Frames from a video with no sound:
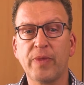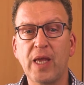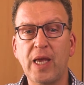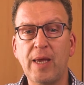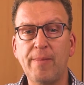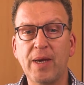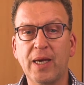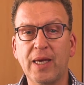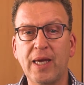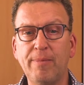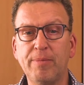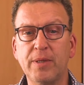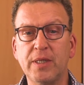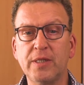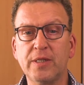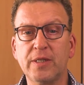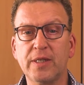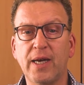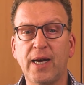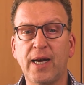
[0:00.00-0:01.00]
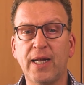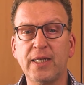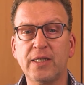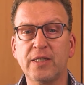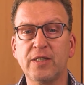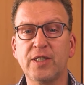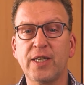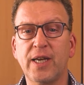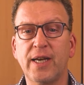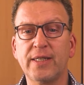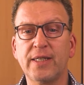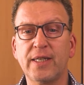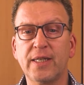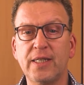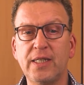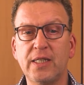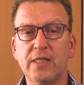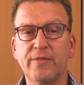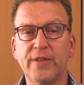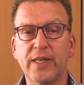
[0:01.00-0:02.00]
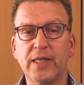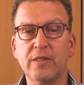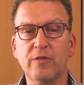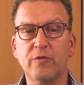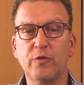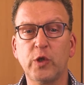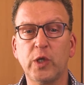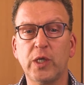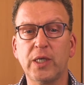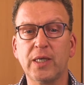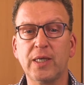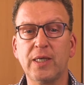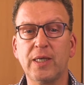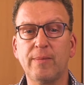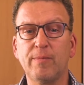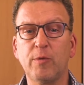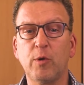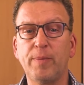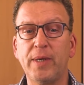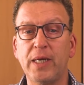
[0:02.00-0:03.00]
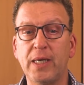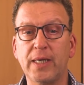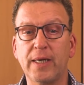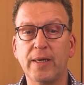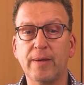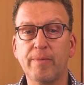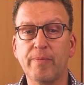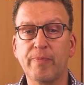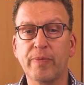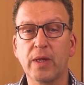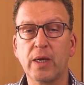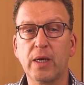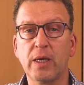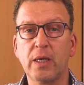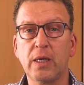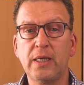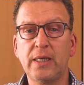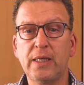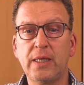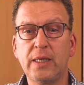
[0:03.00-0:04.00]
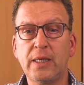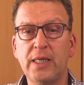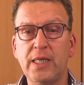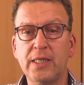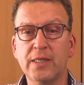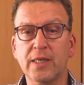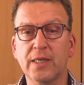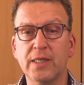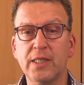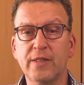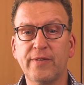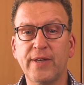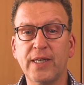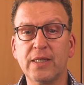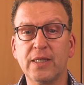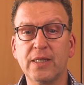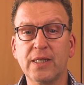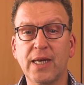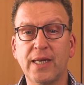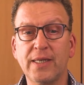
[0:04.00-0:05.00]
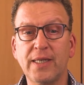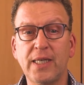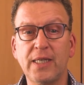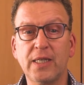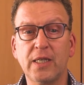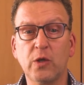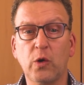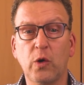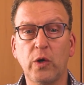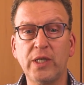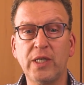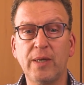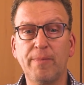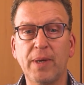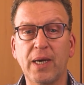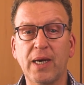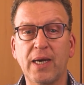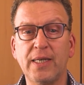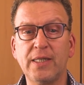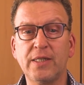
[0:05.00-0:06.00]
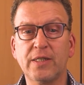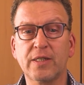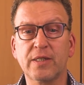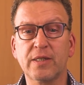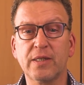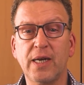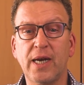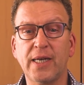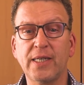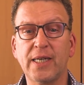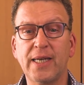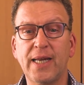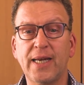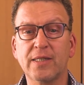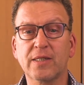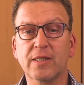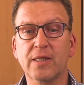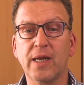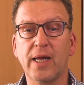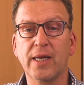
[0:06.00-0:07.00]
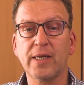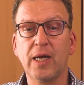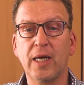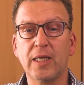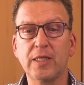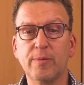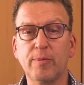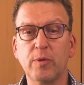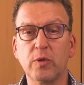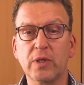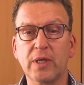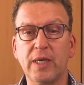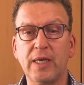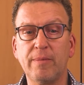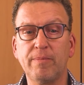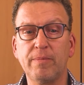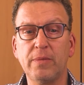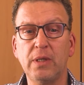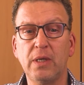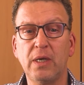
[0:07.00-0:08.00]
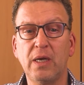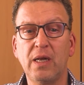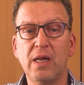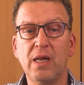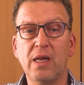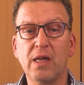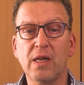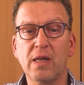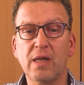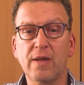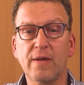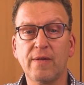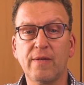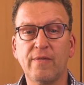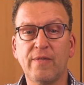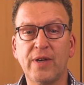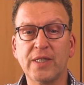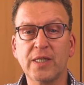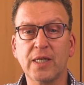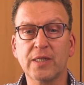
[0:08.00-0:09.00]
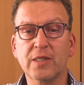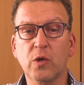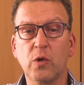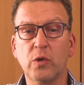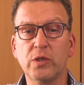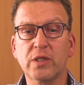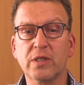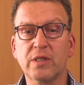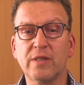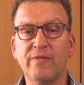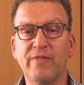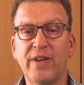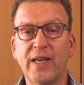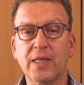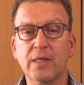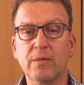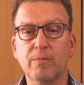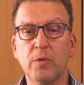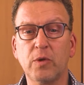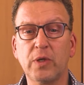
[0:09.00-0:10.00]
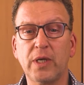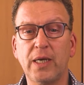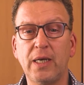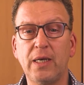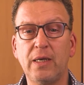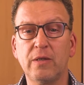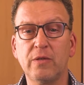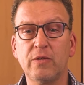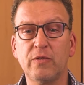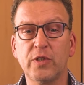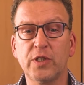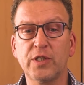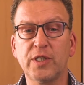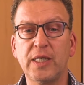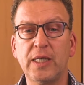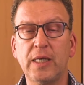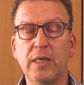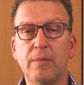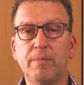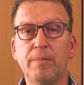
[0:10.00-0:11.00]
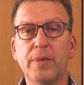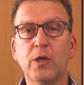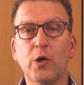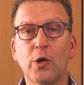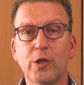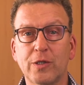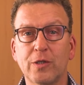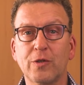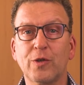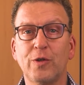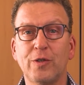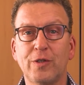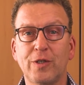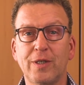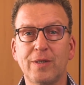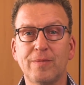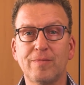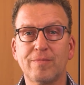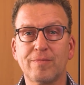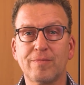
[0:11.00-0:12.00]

Im Ergebnis erhalten Sie einen Richtwert für Ihre Immobilie. Dieser Richtwert kann Ihnen heute bereits einen ersten Anhaltspunkt geben, was das Kostenwertmodell für Sie bedeuten könnte.